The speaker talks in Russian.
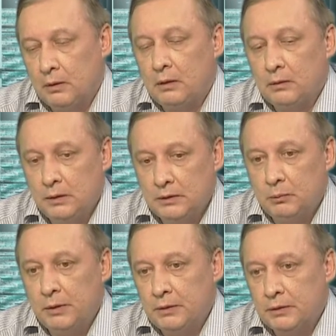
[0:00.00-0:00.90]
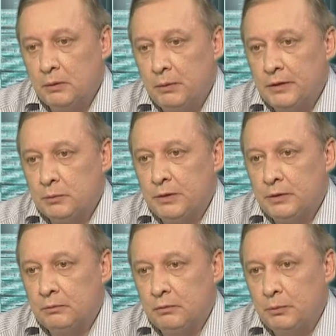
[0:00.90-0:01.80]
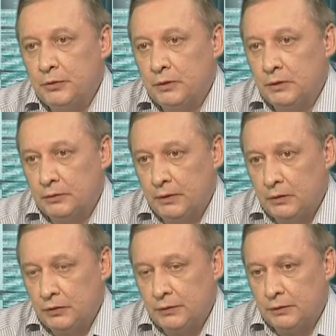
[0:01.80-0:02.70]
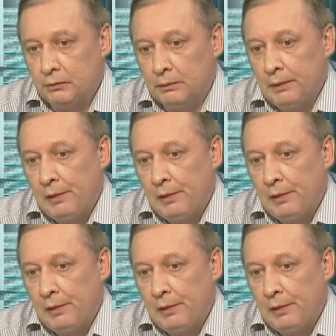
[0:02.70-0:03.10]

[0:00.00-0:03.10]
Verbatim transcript: как если бы они занимались бы этим в обычной своей жизни.